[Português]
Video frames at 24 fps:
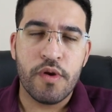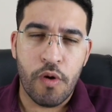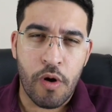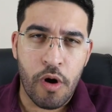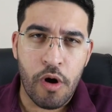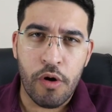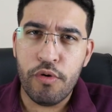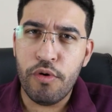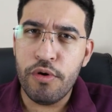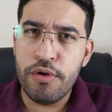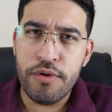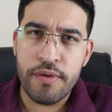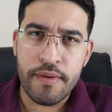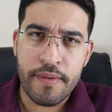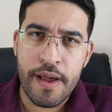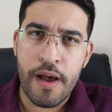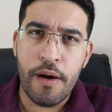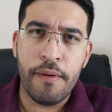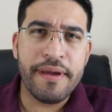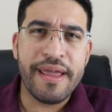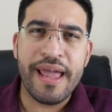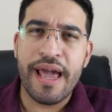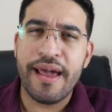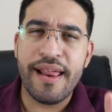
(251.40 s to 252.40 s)
Orgulho não é
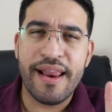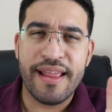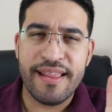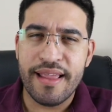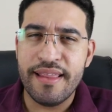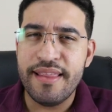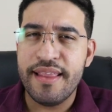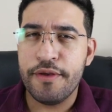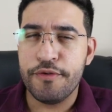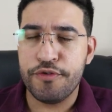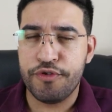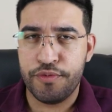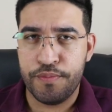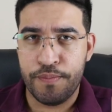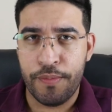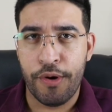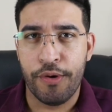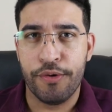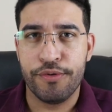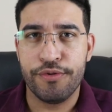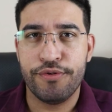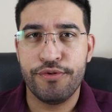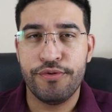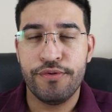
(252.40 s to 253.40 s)
algo que agrada a Deus,
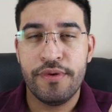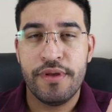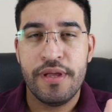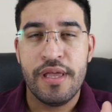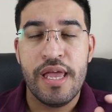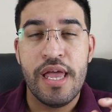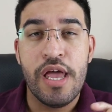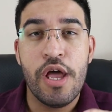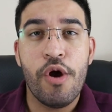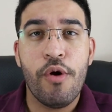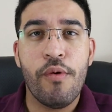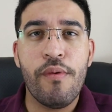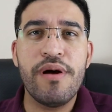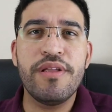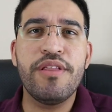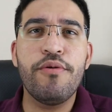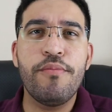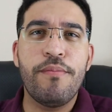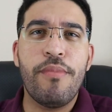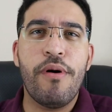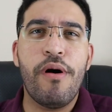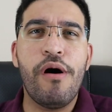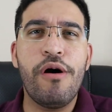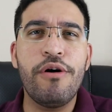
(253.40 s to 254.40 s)
ponto. Quando
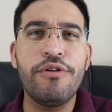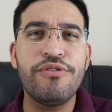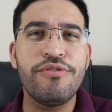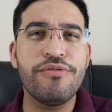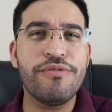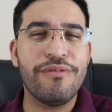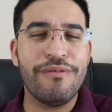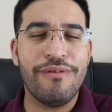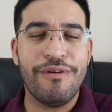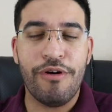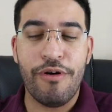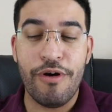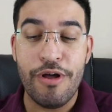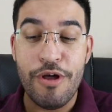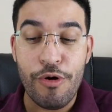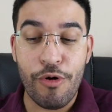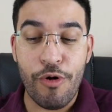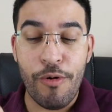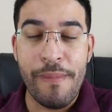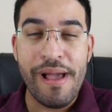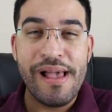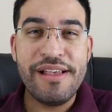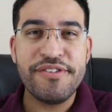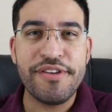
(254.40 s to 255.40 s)
eu boto, eu
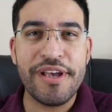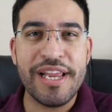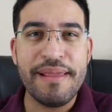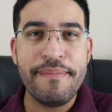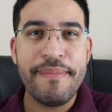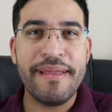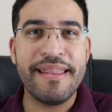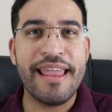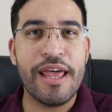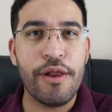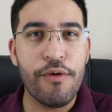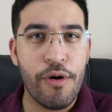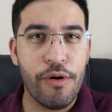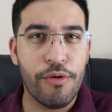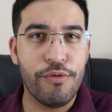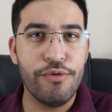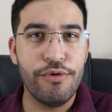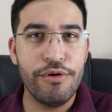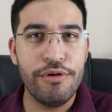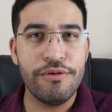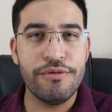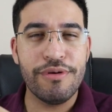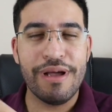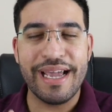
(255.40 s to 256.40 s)
começo a alimentar o
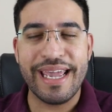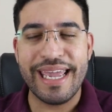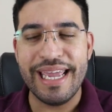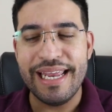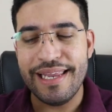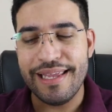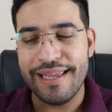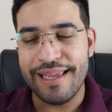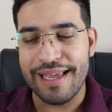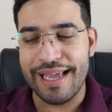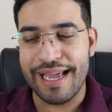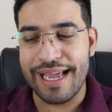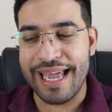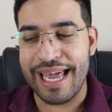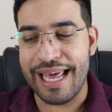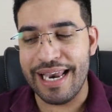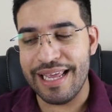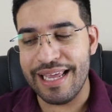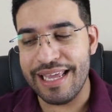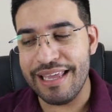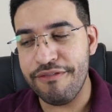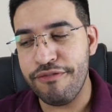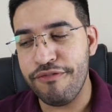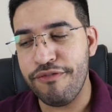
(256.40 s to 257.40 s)
orgulho, aquele,
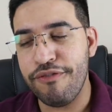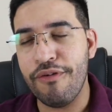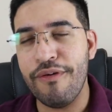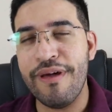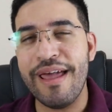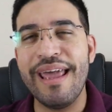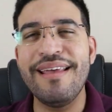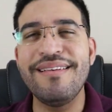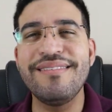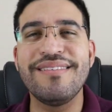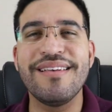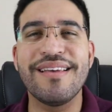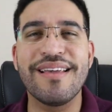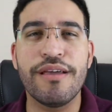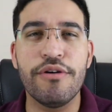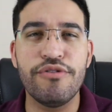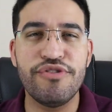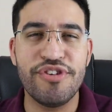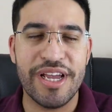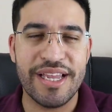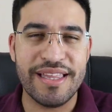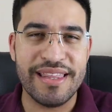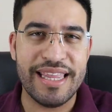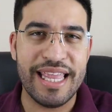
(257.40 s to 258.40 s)
aquela influência que
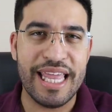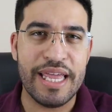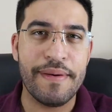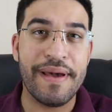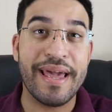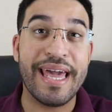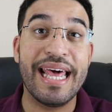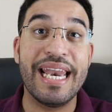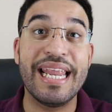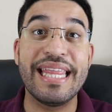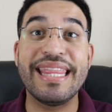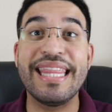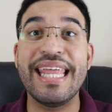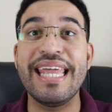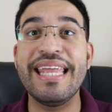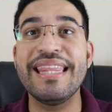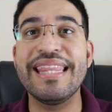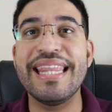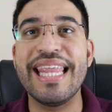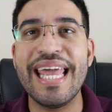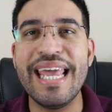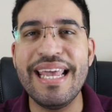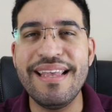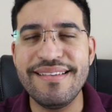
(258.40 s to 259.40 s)
eu já tenho, aquela
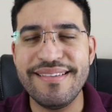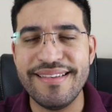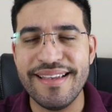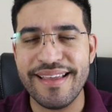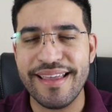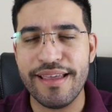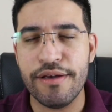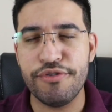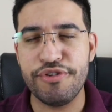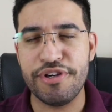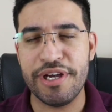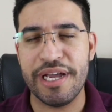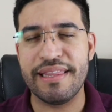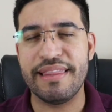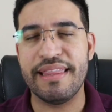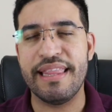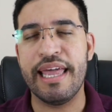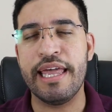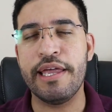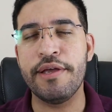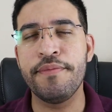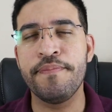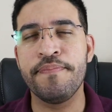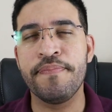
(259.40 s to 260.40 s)
tendência que eu já
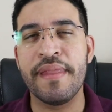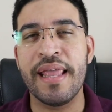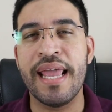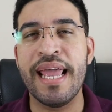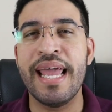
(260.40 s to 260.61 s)
tenho,